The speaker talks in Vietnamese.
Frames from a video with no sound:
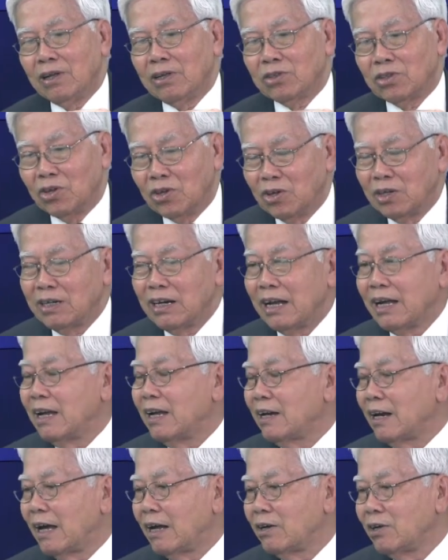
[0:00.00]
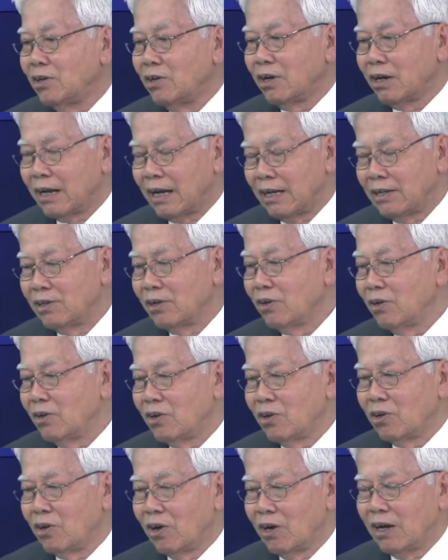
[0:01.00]
thượng đế đã đưa ra những
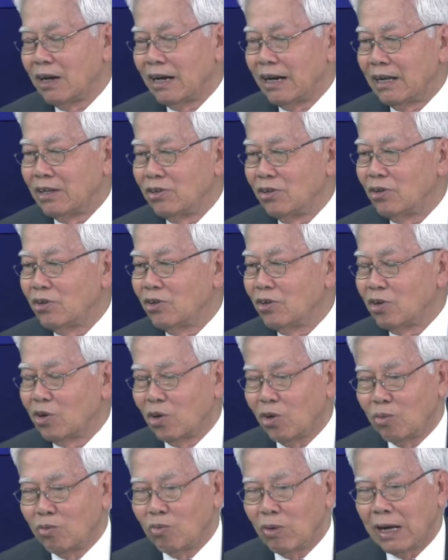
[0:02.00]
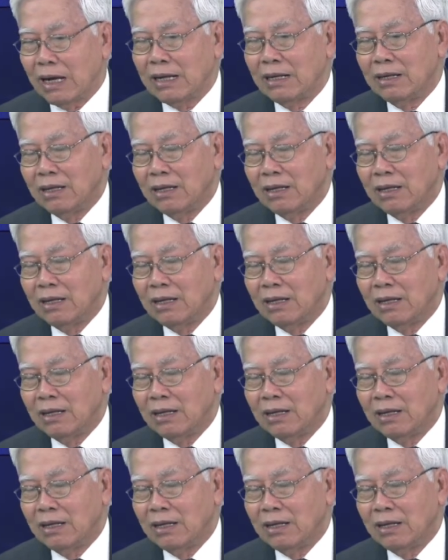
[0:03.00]
người đó là những người khôn ngoan